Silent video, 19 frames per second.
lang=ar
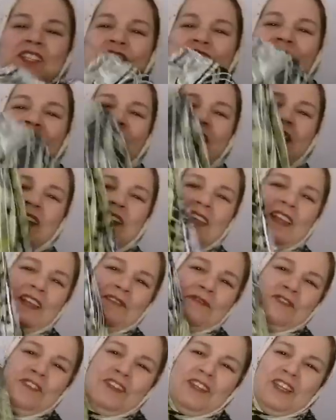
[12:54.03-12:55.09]
كتجي
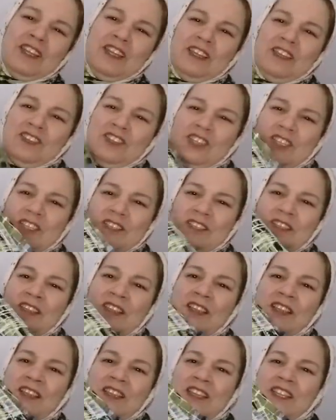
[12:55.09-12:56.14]
رائعه فنك جات
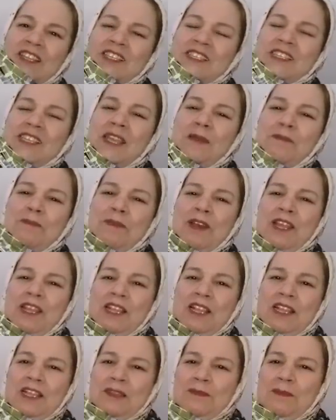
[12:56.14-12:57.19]
يعني سامبل
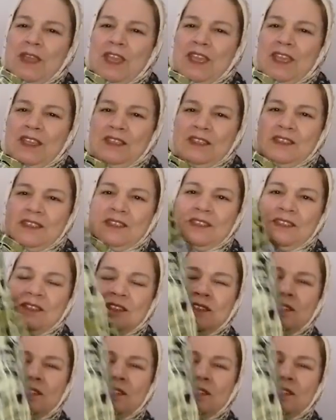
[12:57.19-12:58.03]
هاد الخدمه هادي